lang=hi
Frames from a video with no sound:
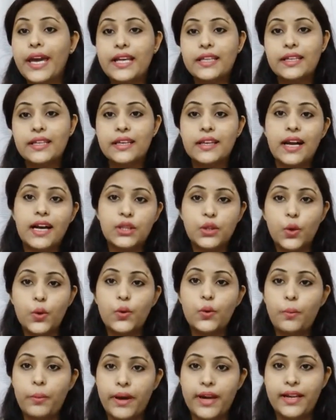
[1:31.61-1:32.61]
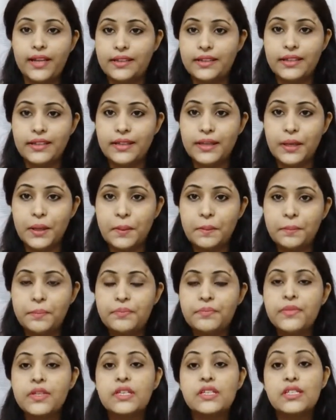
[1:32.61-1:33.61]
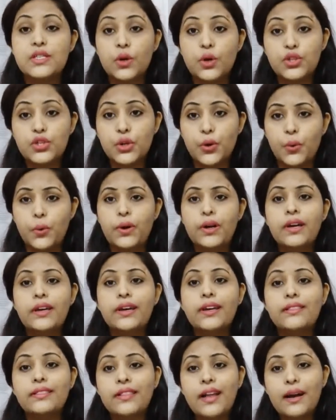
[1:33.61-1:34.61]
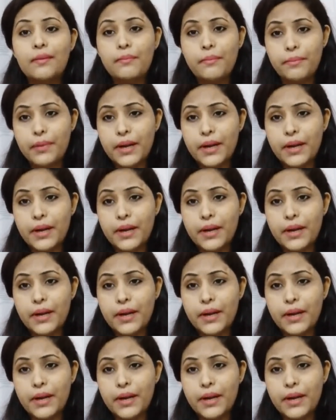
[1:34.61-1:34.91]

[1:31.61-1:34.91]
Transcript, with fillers: एक दिन का दो रुपया लेती थी सोचो कितना